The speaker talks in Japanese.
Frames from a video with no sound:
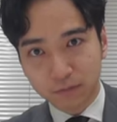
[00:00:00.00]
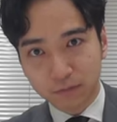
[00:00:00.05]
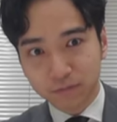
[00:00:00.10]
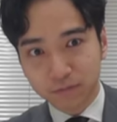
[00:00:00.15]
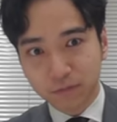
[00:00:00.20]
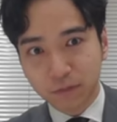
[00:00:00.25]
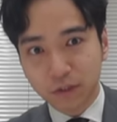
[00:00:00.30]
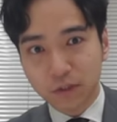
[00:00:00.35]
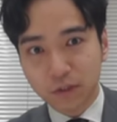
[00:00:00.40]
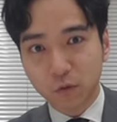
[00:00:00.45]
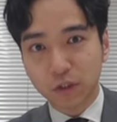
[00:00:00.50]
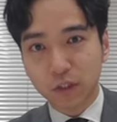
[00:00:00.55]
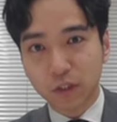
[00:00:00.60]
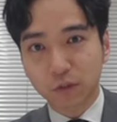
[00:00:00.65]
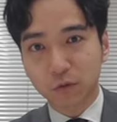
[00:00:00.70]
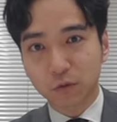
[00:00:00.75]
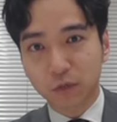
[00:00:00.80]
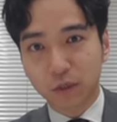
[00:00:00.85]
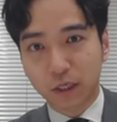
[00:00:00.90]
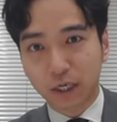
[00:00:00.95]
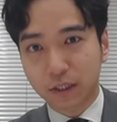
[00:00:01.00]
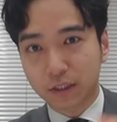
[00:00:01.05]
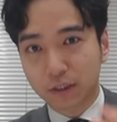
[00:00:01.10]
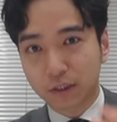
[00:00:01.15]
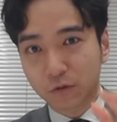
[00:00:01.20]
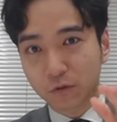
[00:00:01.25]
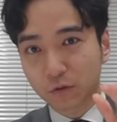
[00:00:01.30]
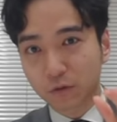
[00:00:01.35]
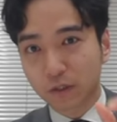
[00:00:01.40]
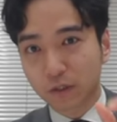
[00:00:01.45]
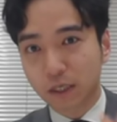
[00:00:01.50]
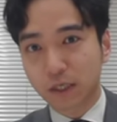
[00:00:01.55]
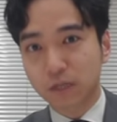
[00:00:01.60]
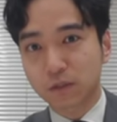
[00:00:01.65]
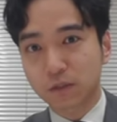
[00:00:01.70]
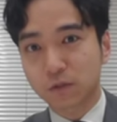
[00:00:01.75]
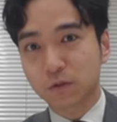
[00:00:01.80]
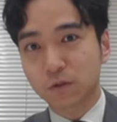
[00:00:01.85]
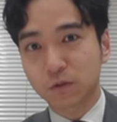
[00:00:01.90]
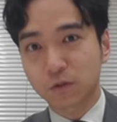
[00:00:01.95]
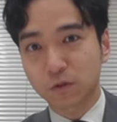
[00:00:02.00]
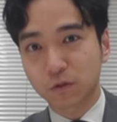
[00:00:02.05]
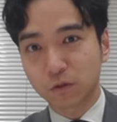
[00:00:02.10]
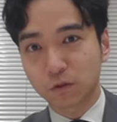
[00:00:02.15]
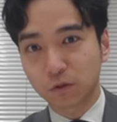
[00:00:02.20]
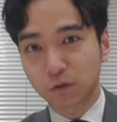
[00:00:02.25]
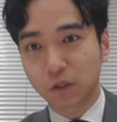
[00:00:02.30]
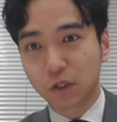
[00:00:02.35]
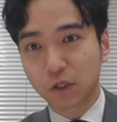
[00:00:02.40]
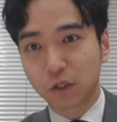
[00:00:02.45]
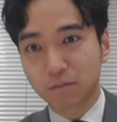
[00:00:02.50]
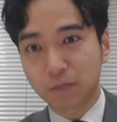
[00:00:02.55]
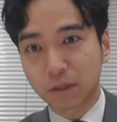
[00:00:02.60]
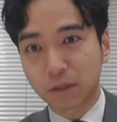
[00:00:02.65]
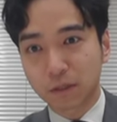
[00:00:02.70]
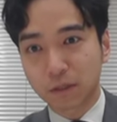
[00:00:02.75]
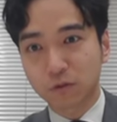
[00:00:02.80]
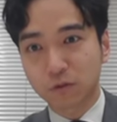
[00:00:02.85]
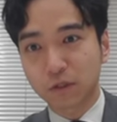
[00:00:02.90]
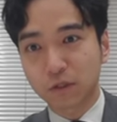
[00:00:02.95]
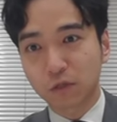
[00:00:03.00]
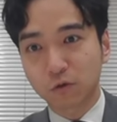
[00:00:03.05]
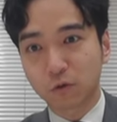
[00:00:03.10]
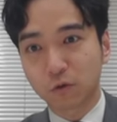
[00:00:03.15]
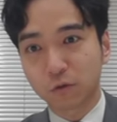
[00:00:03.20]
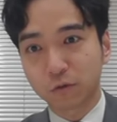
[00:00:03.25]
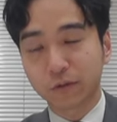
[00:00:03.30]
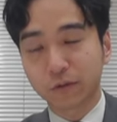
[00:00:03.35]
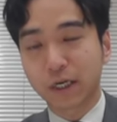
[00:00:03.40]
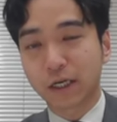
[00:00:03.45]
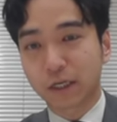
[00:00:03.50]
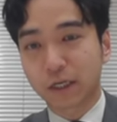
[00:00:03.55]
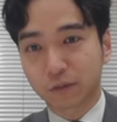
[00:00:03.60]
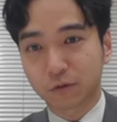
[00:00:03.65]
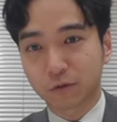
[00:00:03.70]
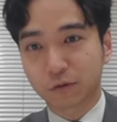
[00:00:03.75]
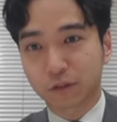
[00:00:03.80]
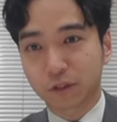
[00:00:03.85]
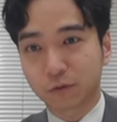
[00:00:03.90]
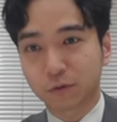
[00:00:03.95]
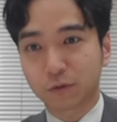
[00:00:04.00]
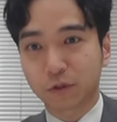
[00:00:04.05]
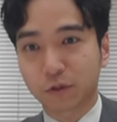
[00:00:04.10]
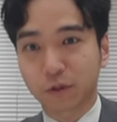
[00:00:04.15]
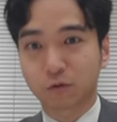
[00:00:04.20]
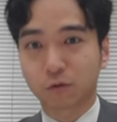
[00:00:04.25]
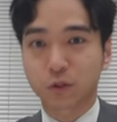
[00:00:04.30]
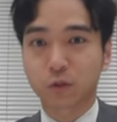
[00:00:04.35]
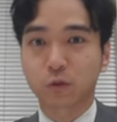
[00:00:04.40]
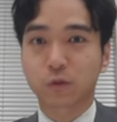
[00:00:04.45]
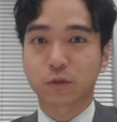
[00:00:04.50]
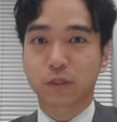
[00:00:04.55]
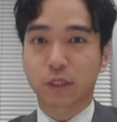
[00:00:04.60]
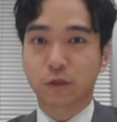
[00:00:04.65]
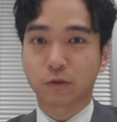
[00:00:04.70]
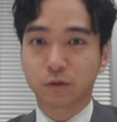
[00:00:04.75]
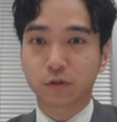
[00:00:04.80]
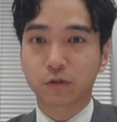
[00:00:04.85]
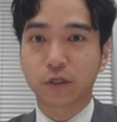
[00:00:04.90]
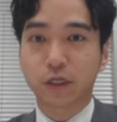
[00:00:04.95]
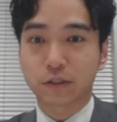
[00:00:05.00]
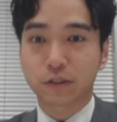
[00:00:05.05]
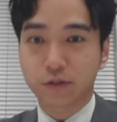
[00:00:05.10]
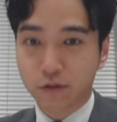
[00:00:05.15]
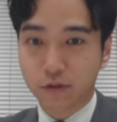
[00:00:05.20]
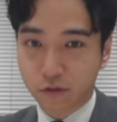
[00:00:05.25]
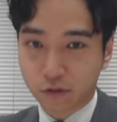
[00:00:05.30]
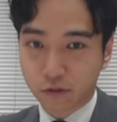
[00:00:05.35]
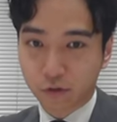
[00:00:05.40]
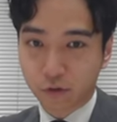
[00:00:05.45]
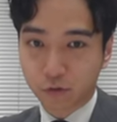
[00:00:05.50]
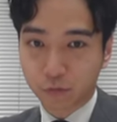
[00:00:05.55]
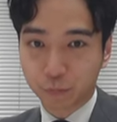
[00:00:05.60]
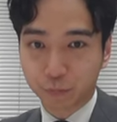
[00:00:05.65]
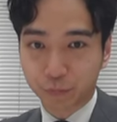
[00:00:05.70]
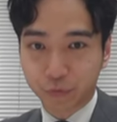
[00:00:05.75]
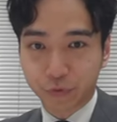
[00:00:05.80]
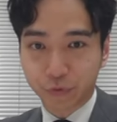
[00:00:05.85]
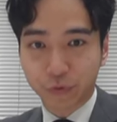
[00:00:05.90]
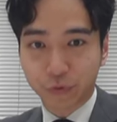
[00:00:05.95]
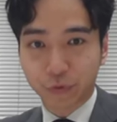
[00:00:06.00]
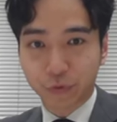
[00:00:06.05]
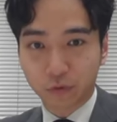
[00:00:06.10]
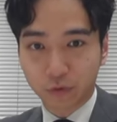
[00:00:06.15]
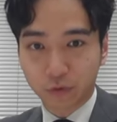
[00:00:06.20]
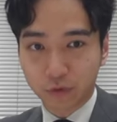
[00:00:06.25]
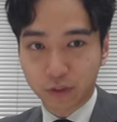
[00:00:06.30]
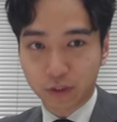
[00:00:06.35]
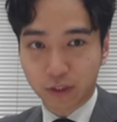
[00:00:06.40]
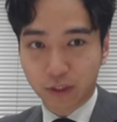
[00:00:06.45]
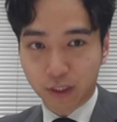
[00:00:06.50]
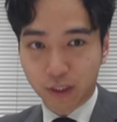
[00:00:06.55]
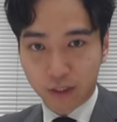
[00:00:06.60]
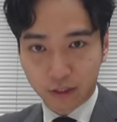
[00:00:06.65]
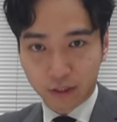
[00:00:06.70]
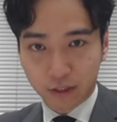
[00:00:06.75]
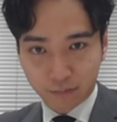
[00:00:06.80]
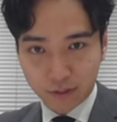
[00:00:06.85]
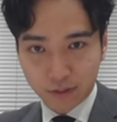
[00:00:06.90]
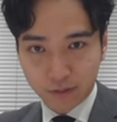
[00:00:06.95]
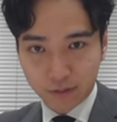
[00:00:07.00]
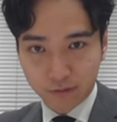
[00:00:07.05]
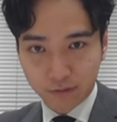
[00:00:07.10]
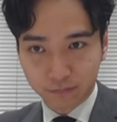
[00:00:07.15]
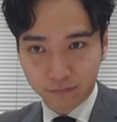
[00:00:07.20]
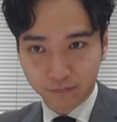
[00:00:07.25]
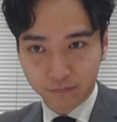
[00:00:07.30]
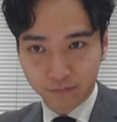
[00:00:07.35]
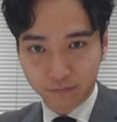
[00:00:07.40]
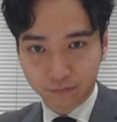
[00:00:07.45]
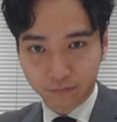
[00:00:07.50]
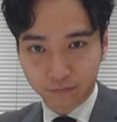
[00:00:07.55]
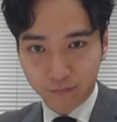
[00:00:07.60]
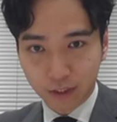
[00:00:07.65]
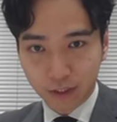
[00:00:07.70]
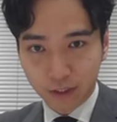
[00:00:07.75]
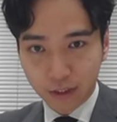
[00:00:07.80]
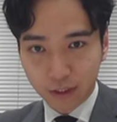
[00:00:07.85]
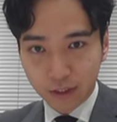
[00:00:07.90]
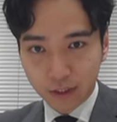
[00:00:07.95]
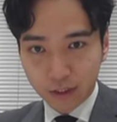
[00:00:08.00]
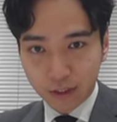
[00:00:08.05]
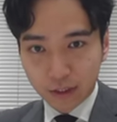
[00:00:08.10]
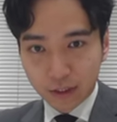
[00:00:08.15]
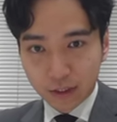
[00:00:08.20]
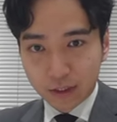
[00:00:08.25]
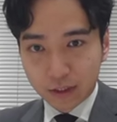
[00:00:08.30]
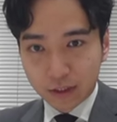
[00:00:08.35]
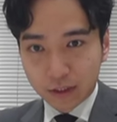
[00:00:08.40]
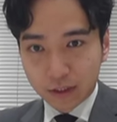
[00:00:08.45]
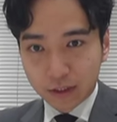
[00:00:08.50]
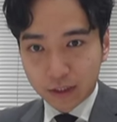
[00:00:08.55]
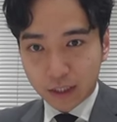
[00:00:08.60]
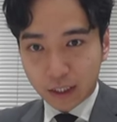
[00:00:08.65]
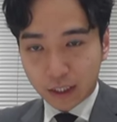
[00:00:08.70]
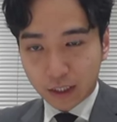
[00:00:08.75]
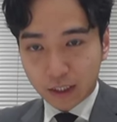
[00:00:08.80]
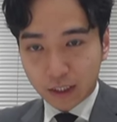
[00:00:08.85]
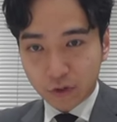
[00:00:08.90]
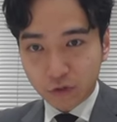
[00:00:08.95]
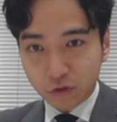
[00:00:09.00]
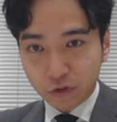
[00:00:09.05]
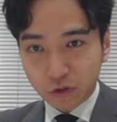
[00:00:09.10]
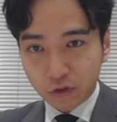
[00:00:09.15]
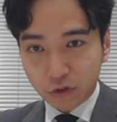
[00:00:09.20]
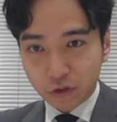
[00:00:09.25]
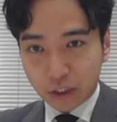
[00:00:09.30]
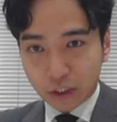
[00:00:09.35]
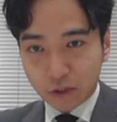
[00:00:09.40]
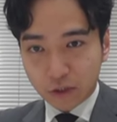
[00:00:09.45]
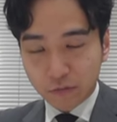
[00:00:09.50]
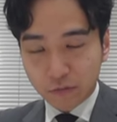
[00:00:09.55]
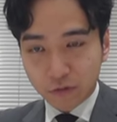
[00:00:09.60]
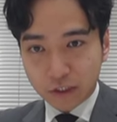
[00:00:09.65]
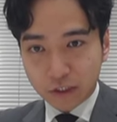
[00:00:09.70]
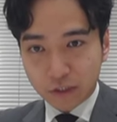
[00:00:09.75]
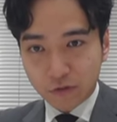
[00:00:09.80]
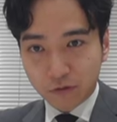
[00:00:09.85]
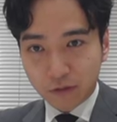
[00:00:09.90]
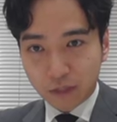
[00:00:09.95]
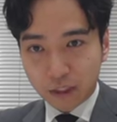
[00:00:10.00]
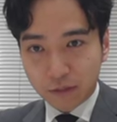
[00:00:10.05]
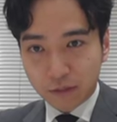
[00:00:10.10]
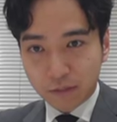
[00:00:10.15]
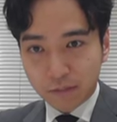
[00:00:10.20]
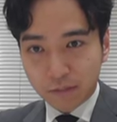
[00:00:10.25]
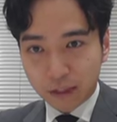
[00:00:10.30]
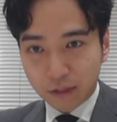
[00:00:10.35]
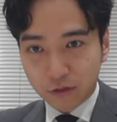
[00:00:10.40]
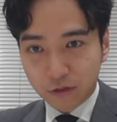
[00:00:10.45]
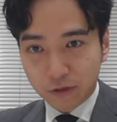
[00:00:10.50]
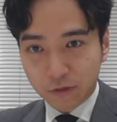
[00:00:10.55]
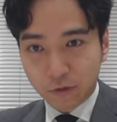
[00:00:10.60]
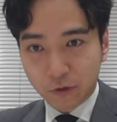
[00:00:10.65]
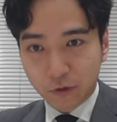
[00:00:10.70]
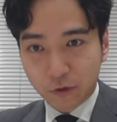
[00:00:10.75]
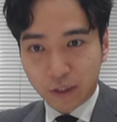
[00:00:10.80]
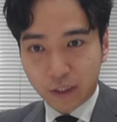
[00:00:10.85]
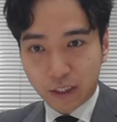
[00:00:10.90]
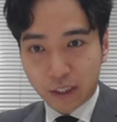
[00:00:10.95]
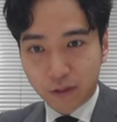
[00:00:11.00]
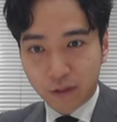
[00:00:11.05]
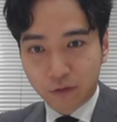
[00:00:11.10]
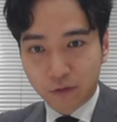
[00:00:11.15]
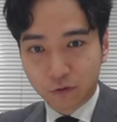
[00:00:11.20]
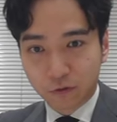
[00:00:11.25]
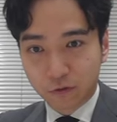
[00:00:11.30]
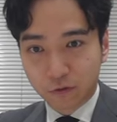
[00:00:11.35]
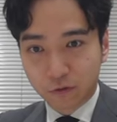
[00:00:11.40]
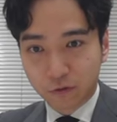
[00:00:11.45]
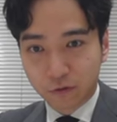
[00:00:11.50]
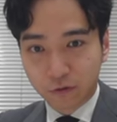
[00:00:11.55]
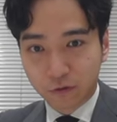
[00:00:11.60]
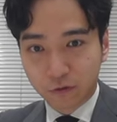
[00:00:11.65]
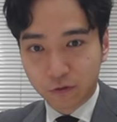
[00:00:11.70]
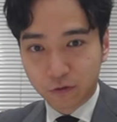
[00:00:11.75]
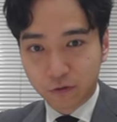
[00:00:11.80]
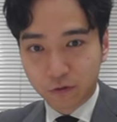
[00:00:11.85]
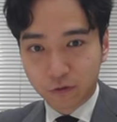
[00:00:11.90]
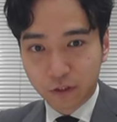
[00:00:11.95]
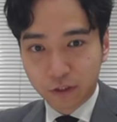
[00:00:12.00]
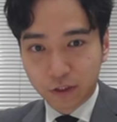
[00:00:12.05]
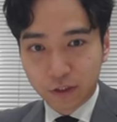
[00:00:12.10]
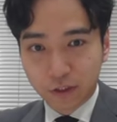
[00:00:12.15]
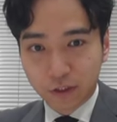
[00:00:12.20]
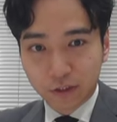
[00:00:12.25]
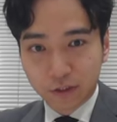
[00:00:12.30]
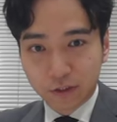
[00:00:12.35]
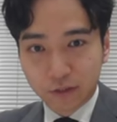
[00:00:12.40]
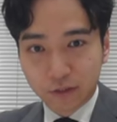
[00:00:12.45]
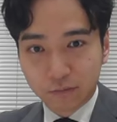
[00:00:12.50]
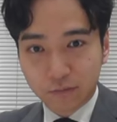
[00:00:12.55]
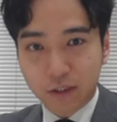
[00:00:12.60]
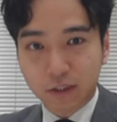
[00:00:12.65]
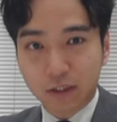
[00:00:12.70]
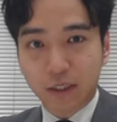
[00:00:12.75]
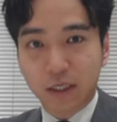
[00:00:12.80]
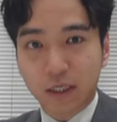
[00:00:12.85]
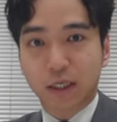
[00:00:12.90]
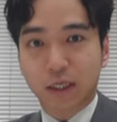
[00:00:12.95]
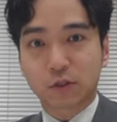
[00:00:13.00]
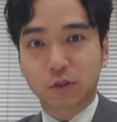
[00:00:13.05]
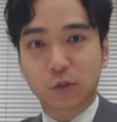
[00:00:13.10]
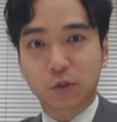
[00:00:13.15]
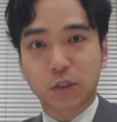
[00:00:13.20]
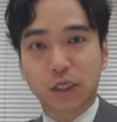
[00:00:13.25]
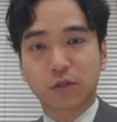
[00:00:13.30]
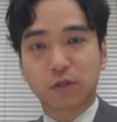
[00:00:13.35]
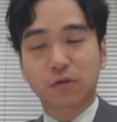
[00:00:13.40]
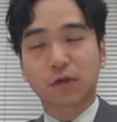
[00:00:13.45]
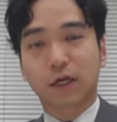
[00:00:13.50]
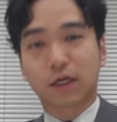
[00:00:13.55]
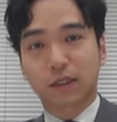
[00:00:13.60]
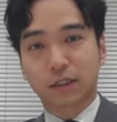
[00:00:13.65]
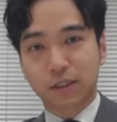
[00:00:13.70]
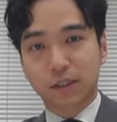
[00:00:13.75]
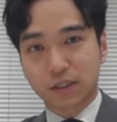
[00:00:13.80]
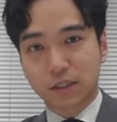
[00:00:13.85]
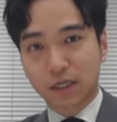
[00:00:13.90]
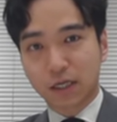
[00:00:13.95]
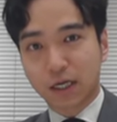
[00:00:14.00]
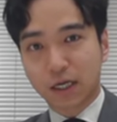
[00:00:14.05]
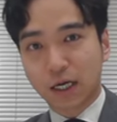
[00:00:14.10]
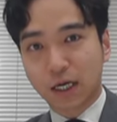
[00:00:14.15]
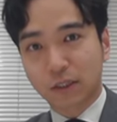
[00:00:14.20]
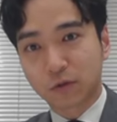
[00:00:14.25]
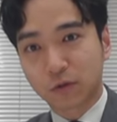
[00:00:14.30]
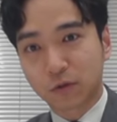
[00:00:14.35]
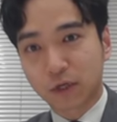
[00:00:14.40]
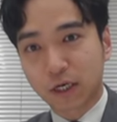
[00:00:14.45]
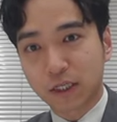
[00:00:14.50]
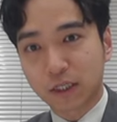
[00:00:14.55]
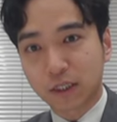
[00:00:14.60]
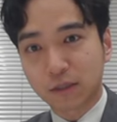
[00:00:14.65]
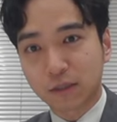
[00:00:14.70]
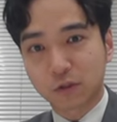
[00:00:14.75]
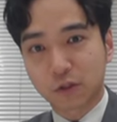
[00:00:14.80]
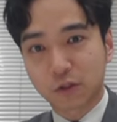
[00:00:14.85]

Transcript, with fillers: まあ、そういったことを書いてこれを提出すると、まあ、その内容本当かなといったことでこれ調査を誘発するということになります。で、よくあの昔のテレビ番組とかであの、まあ、綺麗な女性とかがですね、あのお金持ち